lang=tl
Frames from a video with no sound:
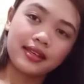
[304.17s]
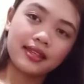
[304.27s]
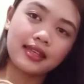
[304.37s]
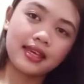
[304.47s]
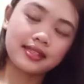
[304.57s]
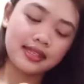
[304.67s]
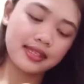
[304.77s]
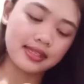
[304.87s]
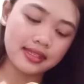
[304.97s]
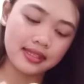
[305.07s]
Next
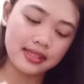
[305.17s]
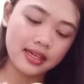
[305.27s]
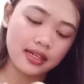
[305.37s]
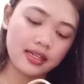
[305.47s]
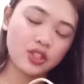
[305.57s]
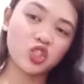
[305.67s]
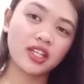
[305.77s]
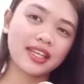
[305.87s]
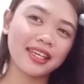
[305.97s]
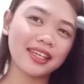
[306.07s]
is,
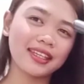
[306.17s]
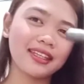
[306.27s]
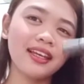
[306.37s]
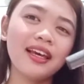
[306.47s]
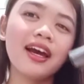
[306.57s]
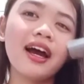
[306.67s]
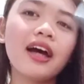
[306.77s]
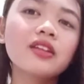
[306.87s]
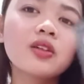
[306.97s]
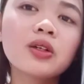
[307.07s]
tsanan!
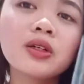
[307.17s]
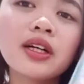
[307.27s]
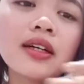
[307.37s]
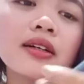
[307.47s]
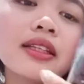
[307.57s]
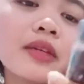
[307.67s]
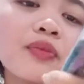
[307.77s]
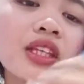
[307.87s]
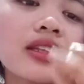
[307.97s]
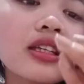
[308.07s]
Ano, uh,
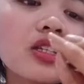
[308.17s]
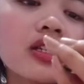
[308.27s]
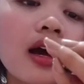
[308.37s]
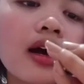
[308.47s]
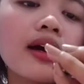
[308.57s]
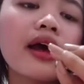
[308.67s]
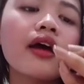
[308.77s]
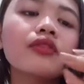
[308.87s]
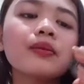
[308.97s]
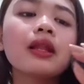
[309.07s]
lifted din siya.
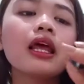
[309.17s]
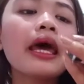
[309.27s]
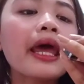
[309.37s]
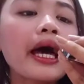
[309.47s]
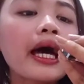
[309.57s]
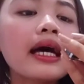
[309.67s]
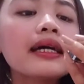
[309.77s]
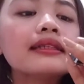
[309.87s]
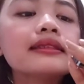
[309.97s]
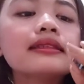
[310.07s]

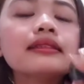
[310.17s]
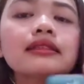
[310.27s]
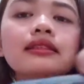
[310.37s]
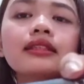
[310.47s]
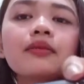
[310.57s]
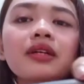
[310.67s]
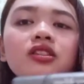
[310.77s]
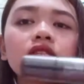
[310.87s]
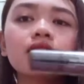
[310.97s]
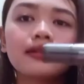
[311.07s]
Everbelena. Lip
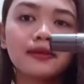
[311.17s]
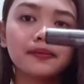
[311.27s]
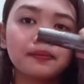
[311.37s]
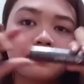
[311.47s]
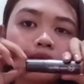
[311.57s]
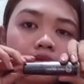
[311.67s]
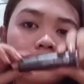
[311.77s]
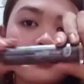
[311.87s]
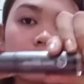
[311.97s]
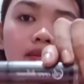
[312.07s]
and cheek.
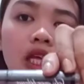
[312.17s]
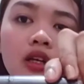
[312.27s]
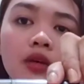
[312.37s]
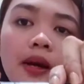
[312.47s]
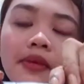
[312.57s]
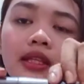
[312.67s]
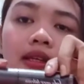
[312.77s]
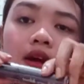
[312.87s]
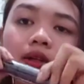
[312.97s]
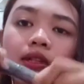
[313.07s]

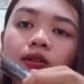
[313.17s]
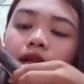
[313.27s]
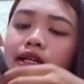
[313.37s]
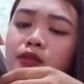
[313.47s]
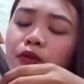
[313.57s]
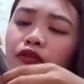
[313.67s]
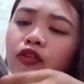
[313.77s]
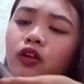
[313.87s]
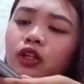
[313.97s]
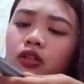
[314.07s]
Mamitin na ako nito guys
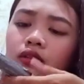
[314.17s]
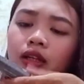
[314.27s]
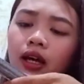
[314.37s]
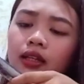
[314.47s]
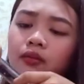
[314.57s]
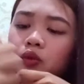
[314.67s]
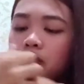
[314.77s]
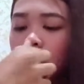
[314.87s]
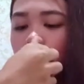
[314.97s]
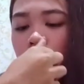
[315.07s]
before.
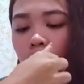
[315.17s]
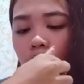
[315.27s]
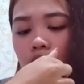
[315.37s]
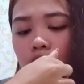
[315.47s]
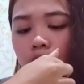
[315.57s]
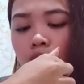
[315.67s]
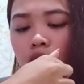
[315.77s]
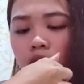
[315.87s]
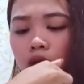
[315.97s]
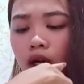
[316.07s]
Nakalimutan ko na kung anong,
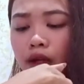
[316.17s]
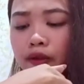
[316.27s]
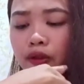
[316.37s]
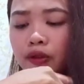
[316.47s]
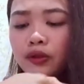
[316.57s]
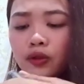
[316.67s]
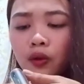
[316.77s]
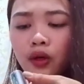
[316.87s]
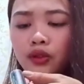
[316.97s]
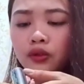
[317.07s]
ano yun,
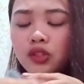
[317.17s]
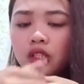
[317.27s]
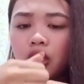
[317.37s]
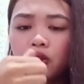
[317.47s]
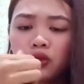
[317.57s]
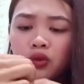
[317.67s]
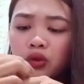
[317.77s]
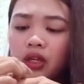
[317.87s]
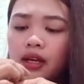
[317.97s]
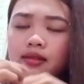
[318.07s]
kung anong shade
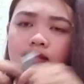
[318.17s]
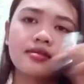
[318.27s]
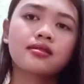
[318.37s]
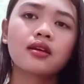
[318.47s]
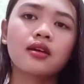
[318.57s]
yun guys.